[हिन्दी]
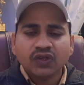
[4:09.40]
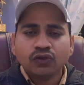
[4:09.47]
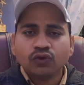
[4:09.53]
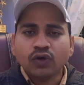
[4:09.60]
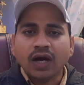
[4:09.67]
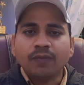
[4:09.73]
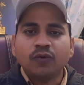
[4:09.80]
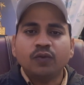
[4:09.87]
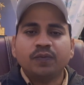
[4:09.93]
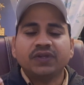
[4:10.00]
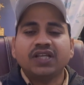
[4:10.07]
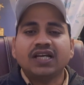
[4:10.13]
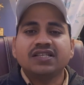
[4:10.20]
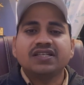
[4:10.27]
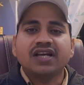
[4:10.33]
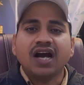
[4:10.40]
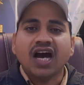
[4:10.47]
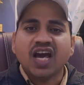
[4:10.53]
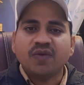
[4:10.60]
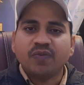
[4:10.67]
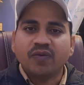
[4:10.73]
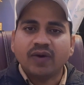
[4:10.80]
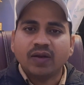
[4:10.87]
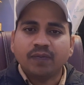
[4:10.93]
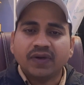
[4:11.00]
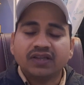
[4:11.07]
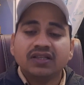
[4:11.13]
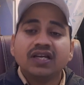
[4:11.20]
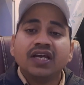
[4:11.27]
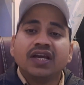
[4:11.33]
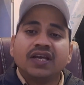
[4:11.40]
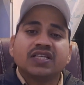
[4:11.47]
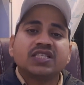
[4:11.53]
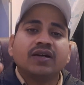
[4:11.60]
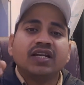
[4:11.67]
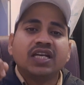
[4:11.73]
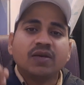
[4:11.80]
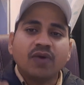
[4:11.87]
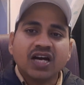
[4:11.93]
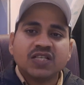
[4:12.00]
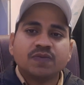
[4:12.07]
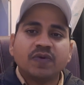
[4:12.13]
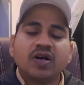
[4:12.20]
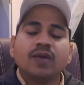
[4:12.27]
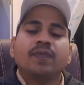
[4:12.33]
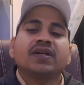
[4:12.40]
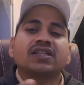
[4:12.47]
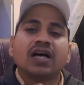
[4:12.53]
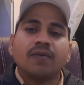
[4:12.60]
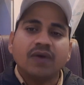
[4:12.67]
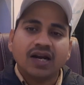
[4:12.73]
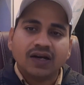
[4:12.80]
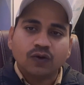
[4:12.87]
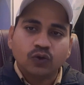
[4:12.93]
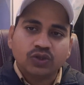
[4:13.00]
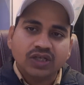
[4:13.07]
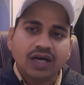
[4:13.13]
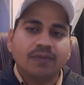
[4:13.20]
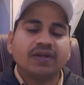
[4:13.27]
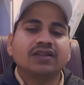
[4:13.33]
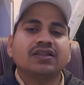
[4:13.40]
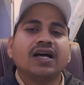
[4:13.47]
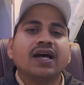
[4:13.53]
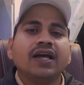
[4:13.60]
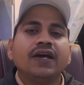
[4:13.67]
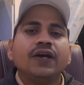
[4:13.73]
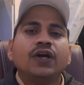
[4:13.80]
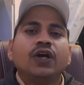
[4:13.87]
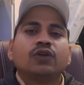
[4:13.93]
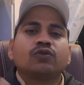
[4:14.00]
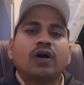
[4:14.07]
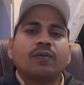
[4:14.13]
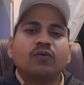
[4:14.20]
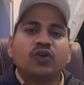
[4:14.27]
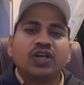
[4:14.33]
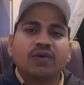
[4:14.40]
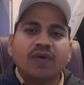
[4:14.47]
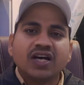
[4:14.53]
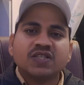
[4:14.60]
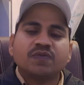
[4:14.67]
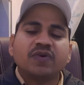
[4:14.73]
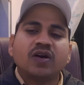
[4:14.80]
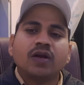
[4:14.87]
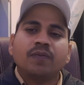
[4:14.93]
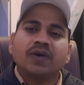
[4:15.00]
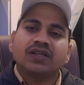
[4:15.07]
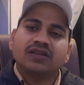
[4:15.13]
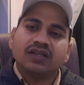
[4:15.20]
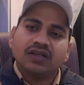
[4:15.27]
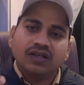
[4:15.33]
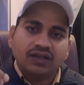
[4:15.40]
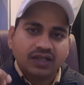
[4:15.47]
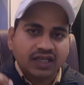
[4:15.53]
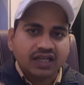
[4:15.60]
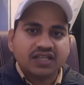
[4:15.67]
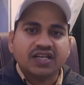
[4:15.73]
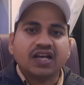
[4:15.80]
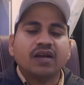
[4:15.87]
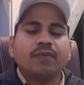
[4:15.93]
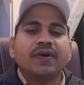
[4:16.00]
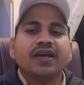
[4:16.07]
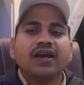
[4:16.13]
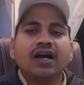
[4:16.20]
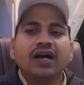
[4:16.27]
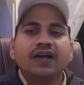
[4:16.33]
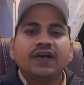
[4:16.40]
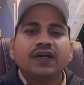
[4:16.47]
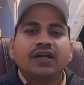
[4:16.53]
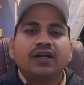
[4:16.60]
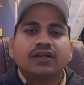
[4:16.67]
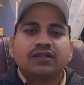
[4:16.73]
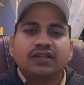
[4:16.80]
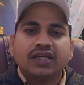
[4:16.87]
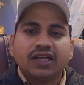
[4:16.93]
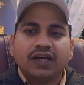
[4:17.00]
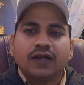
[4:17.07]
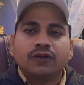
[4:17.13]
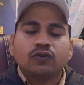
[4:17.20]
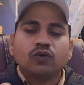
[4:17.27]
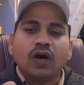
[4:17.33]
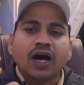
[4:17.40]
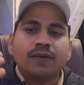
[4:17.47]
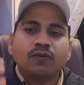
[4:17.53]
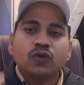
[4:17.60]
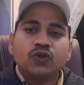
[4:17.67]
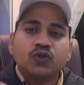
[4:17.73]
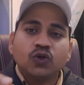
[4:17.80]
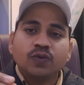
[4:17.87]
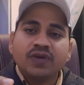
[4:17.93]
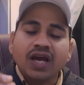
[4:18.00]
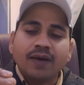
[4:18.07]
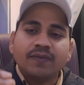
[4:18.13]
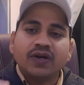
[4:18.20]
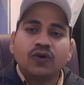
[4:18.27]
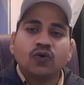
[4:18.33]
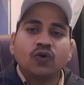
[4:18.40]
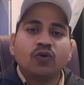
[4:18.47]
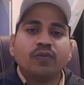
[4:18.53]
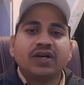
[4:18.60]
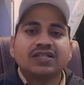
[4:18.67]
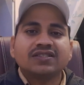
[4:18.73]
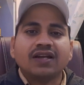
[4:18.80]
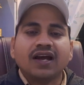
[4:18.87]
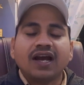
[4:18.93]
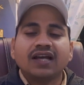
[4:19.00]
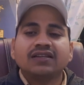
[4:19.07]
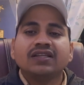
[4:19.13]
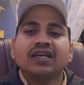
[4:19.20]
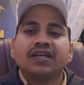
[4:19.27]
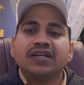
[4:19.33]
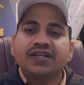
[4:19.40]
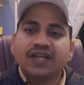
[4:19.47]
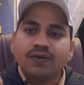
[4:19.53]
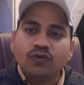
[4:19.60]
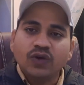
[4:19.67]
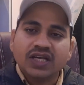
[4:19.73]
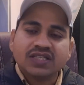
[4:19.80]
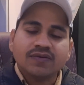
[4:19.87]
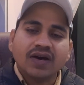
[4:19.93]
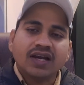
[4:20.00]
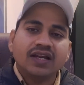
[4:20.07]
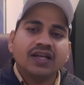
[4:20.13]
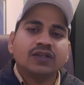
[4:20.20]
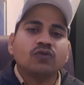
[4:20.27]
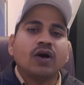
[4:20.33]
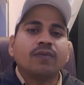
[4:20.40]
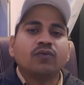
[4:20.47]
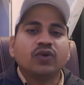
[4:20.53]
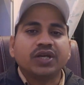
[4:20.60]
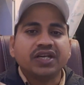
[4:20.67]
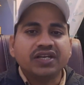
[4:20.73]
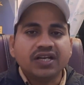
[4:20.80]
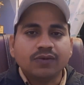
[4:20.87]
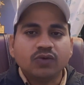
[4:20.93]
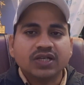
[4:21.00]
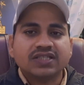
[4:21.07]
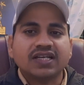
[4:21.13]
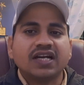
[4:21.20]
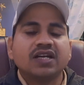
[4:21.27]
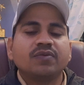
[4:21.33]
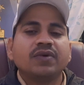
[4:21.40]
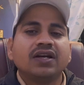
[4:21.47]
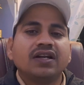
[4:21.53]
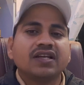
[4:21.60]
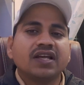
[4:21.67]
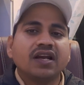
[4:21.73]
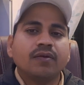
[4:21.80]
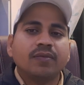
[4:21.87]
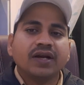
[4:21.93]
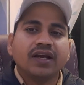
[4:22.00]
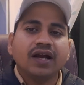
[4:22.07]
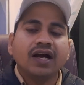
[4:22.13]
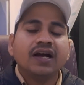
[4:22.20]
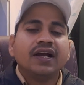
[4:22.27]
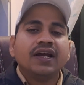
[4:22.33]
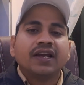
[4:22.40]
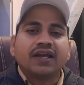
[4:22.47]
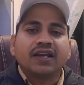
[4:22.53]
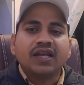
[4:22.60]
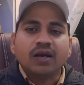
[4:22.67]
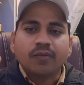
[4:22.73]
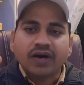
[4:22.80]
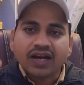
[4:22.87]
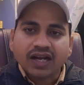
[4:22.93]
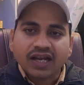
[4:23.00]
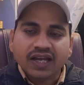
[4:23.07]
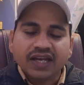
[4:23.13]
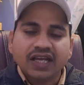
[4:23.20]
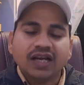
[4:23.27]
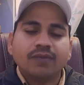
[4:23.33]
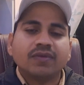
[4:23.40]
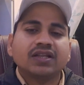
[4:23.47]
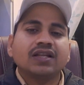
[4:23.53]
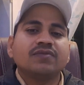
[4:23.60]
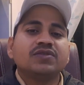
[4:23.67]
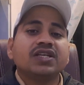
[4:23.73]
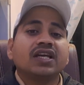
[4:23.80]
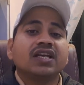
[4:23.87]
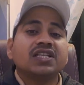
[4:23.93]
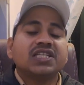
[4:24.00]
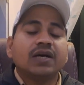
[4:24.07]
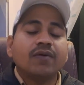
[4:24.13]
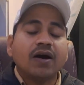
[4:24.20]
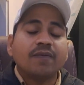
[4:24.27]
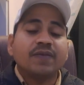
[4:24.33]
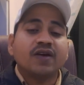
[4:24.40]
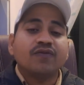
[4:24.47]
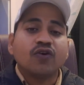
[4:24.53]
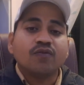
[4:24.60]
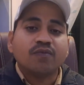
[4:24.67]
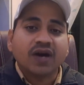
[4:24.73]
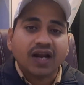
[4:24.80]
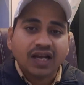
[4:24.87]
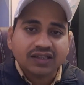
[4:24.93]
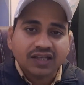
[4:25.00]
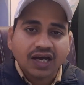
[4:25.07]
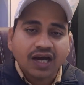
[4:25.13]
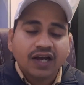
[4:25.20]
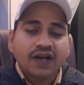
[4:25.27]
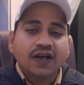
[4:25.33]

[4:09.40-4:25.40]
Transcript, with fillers: तो आपको पिताजी का आय प्रमाण पत्र इसका निवास प्रमाण पत्र हमारा खुद का बनता है तो आपको निवास प्रमाण पत्र लेके जाना पड़ेगा ठीक है तो आपको जो भी आपने डॉक्यूमेंट्स लगाए थे ईडब्ल्यू e वाले हैं तो आपको ईडब्ल्यू e सर्टिफिकेट ले जाना पड़ेगा यानी हमारा कहने का मतलब ये कि जब आपने फॉर्म भरा था